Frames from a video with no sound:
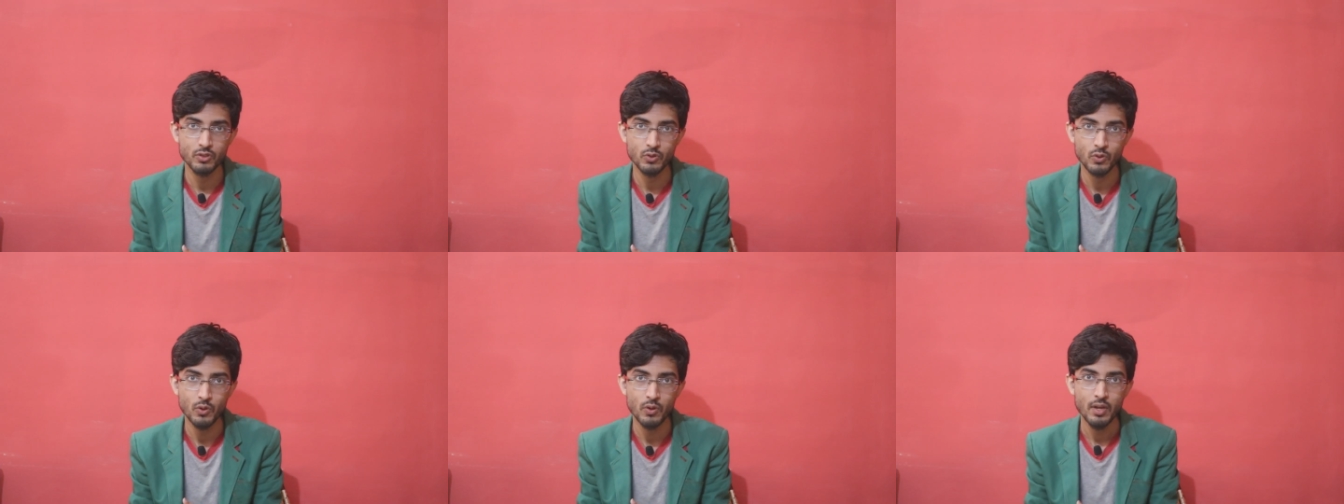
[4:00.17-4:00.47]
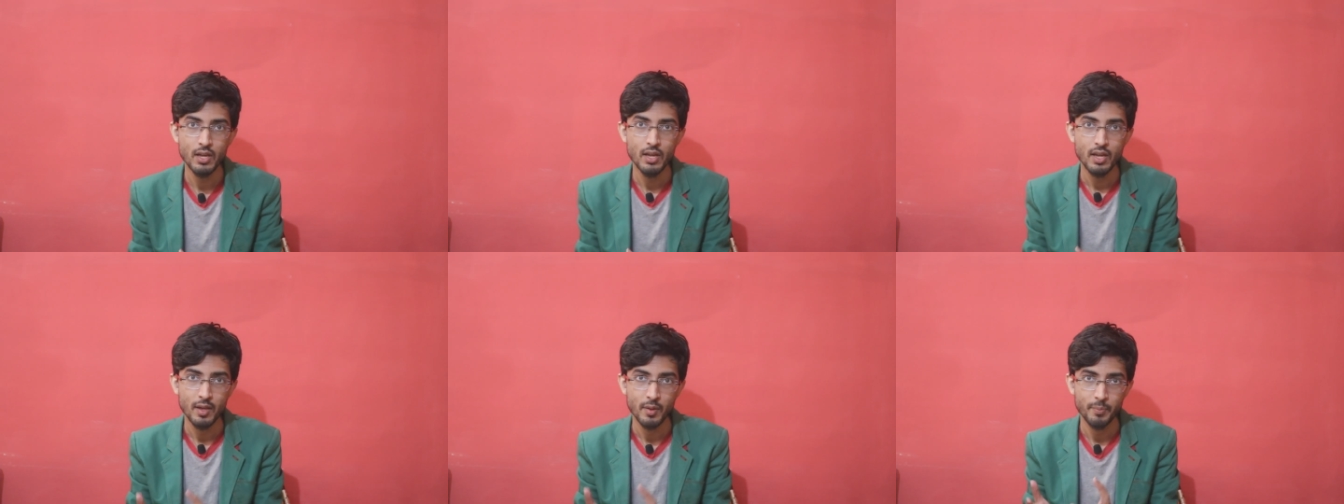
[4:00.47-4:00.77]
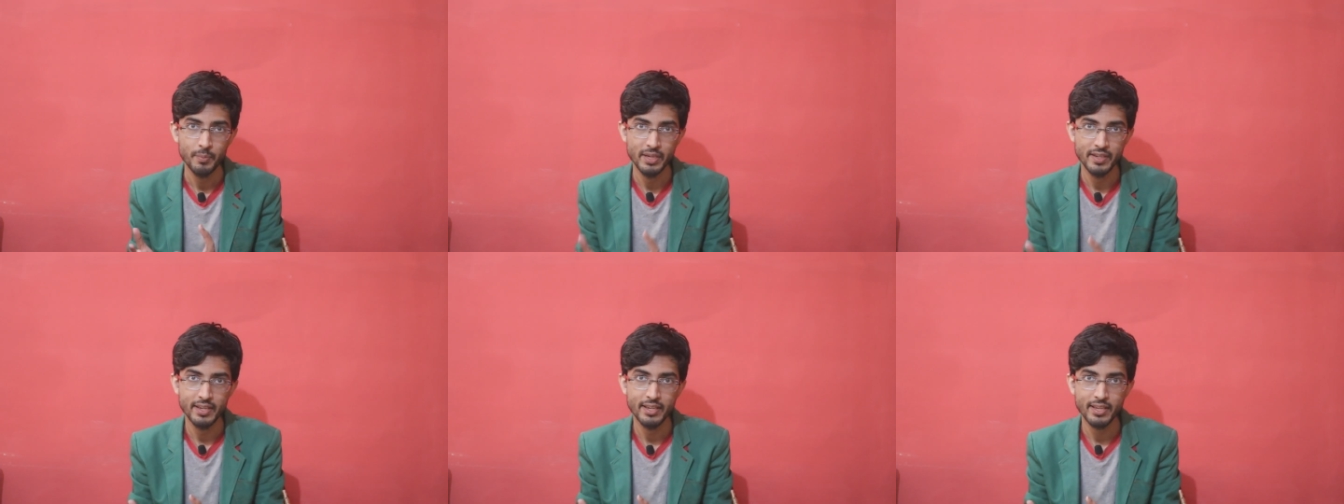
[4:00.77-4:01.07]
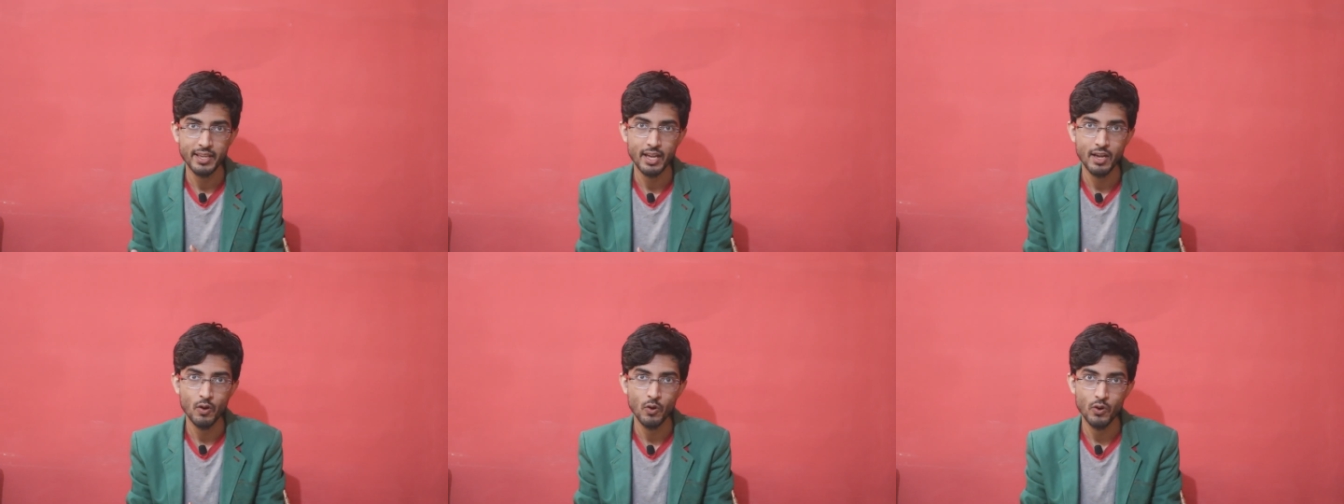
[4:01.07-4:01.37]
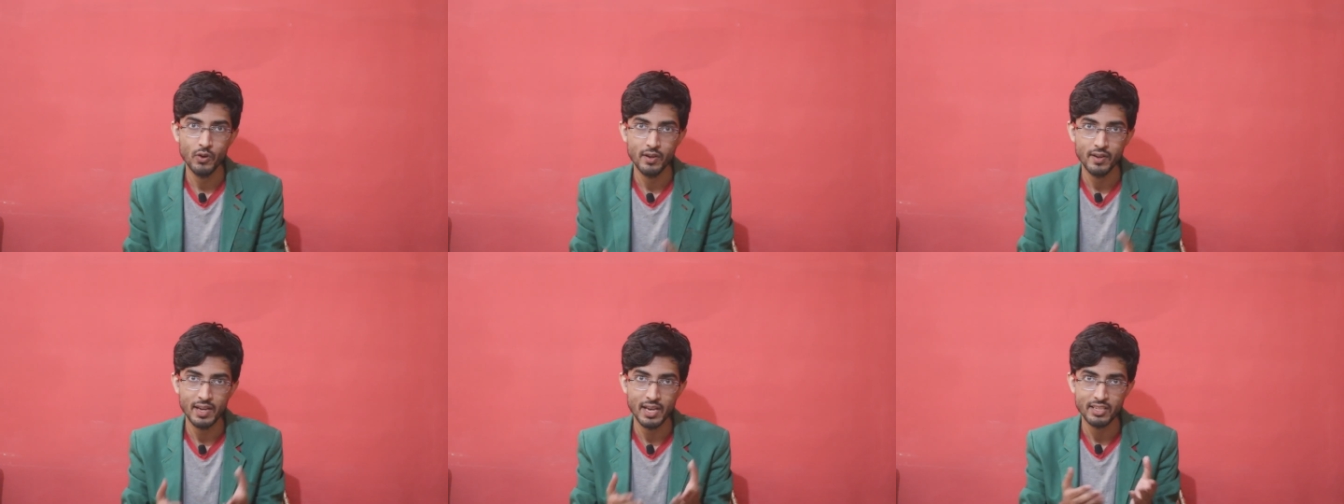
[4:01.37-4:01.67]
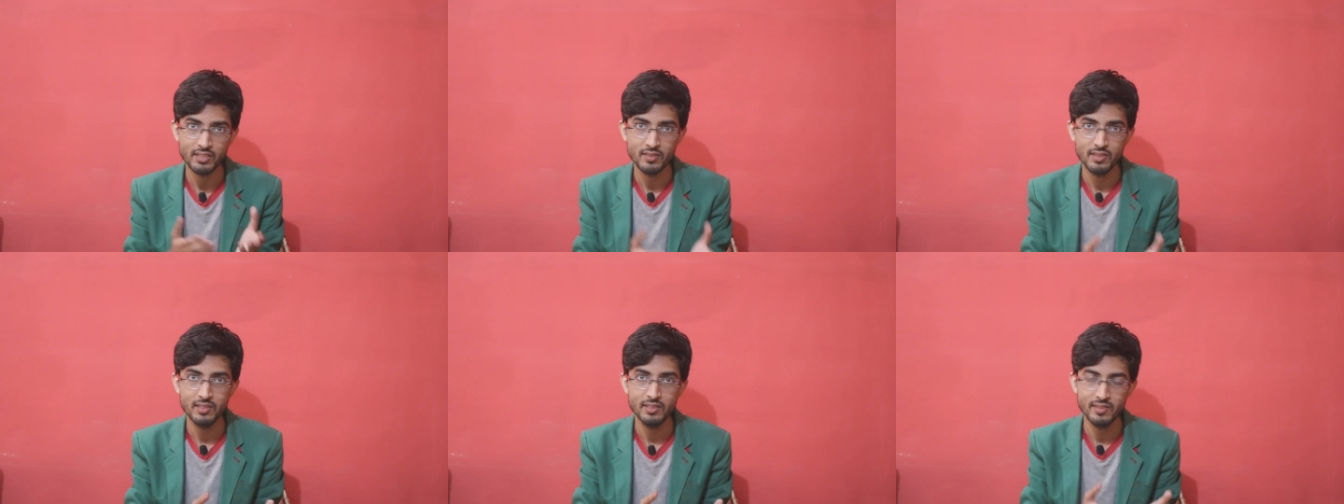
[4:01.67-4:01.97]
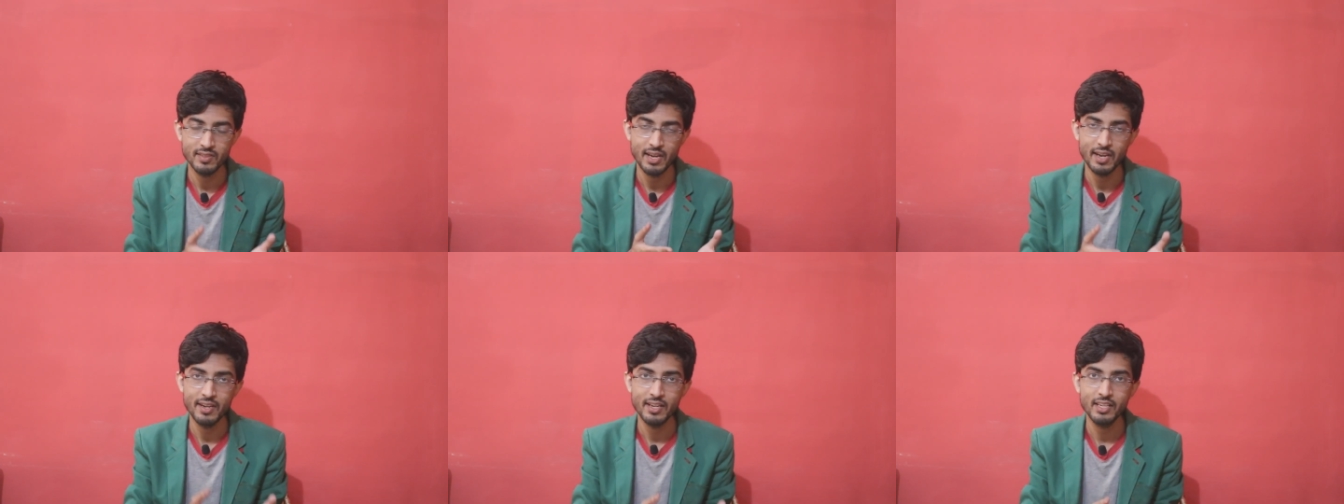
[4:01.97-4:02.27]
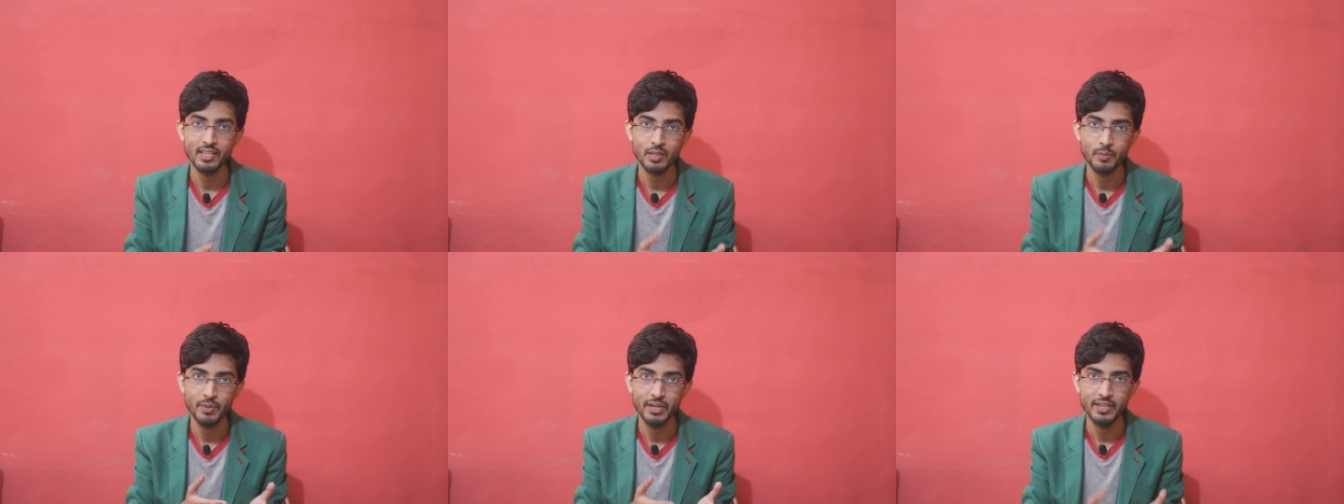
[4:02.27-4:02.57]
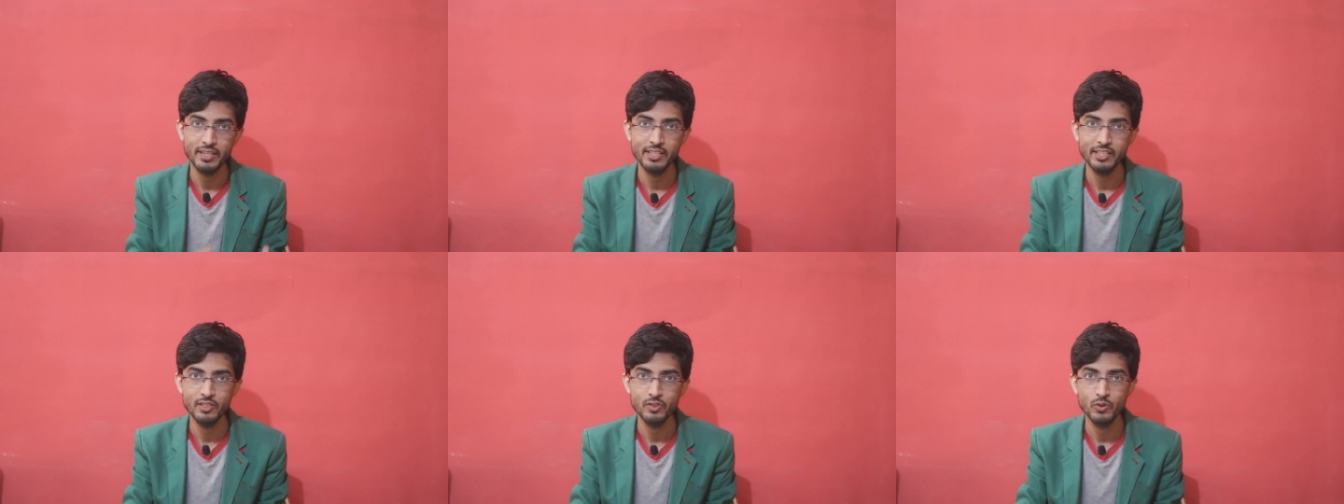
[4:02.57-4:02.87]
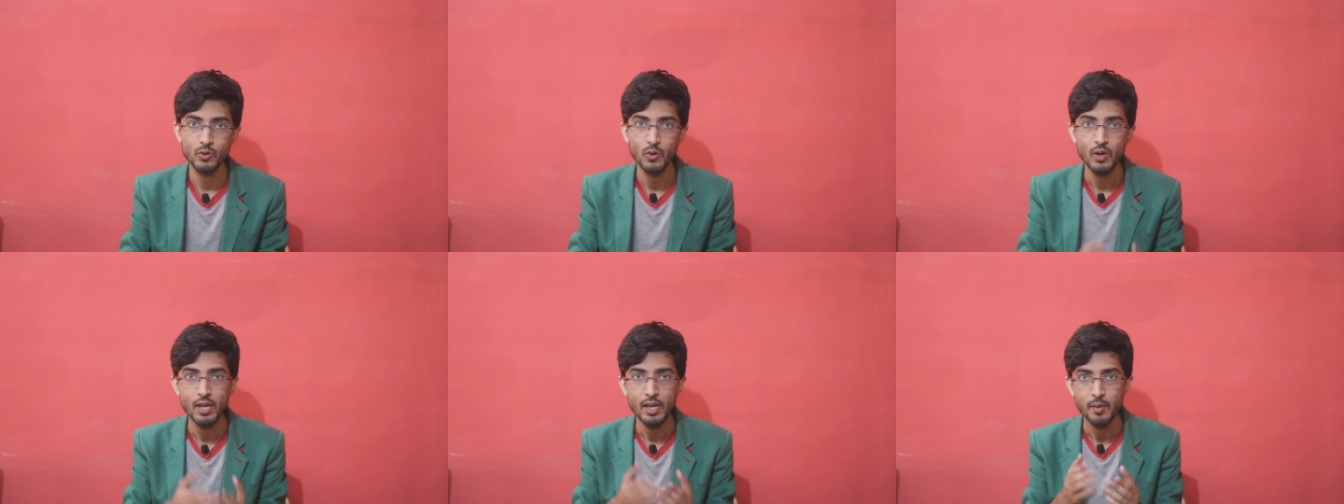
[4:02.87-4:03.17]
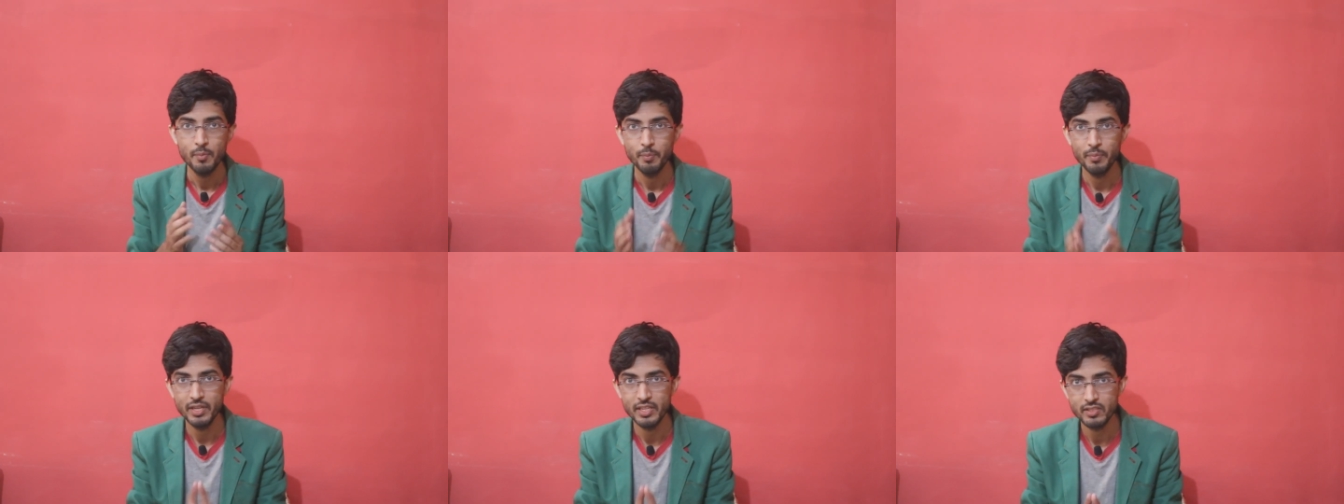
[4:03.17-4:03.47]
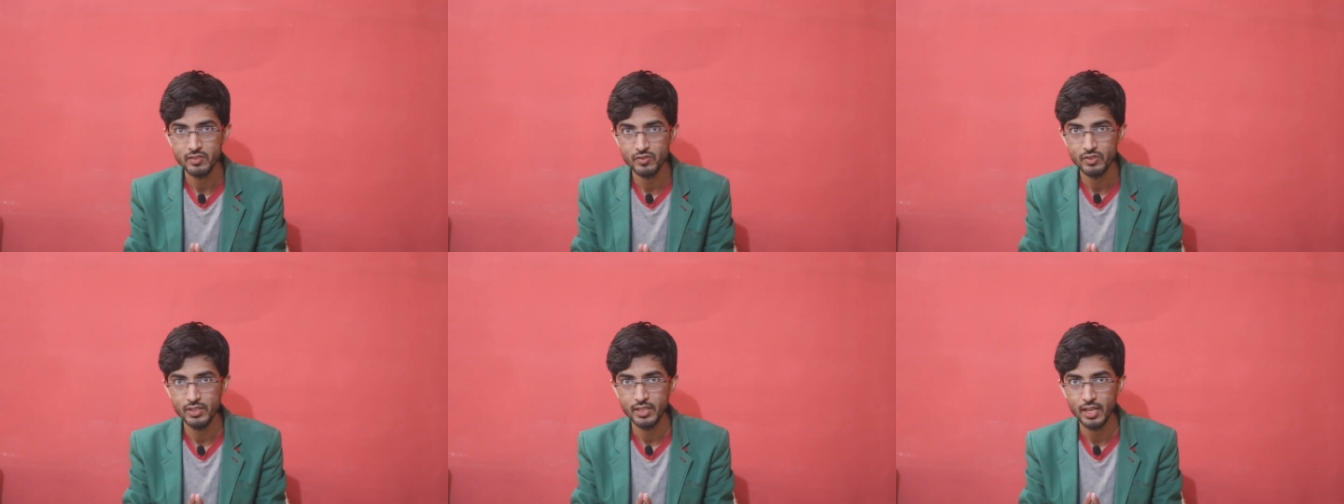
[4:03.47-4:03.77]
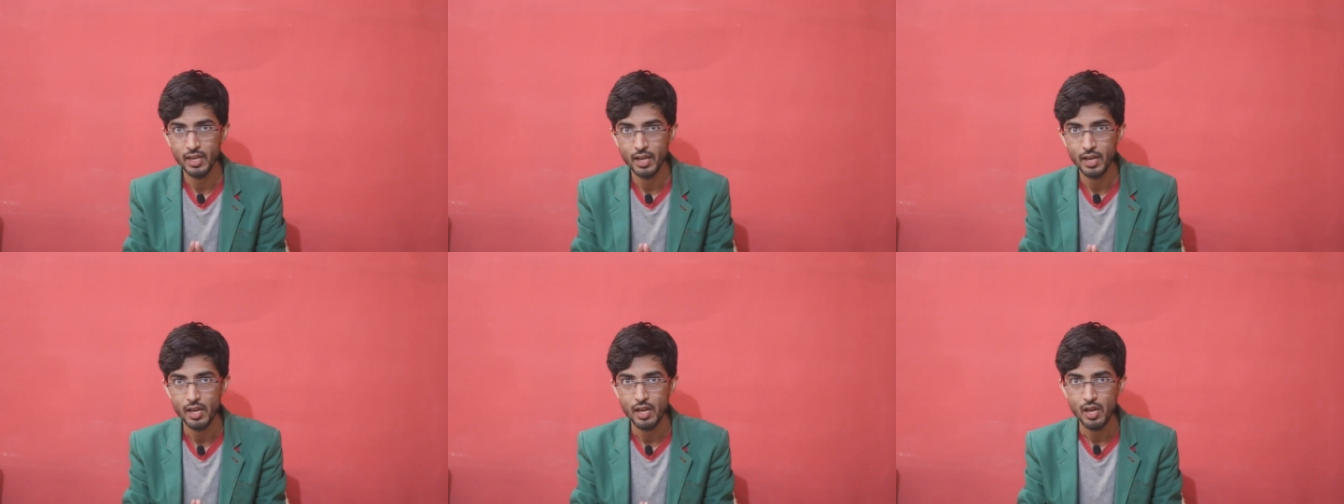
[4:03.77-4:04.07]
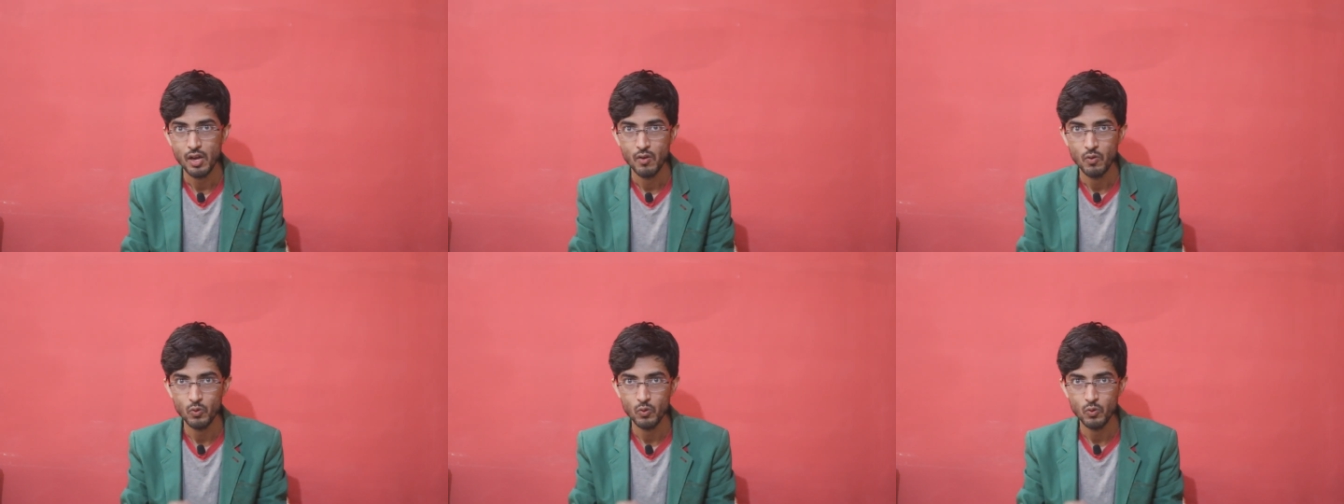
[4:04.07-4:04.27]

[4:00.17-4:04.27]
की जो जो मीटिंग है और नेशनल स्टैंडिंग कमेटी की जो मिनिस्ट्री है